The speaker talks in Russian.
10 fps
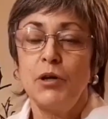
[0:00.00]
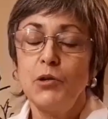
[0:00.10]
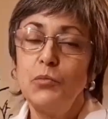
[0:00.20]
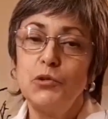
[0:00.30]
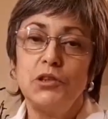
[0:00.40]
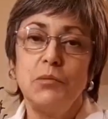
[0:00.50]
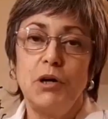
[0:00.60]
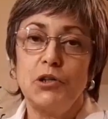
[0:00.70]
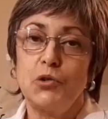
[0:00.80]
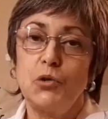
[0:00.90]
Потом будет
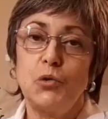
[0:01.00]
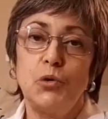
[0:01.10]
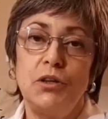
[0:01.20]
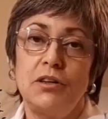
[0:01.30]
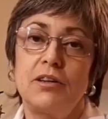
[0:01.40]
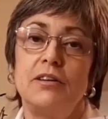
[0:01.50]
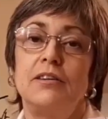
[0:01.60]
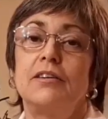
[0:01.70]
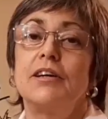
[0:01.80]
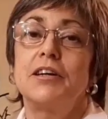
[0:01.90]
небольшой ролик,
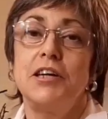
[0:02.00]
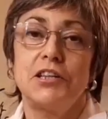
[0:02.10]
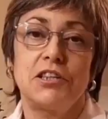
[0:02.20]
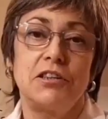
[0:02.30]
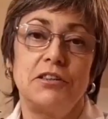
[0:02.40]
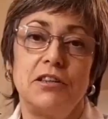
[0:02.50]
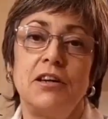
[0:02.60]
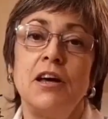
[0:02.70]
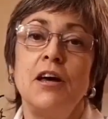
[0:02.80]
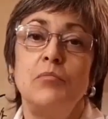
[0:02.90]
э, как я
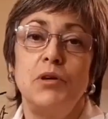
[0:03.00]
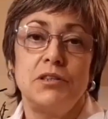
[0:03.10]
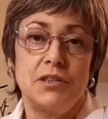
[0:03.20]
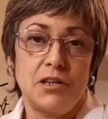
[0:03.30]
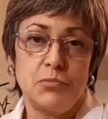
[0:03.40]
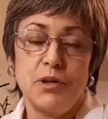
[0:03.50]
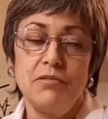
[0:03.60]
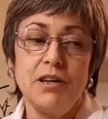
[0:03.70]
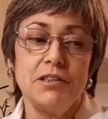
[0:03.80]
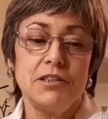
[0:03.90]
шила пейзаж
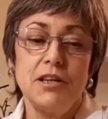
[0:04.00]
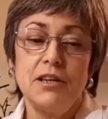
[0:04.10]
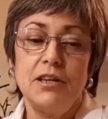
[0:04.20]
Прованса.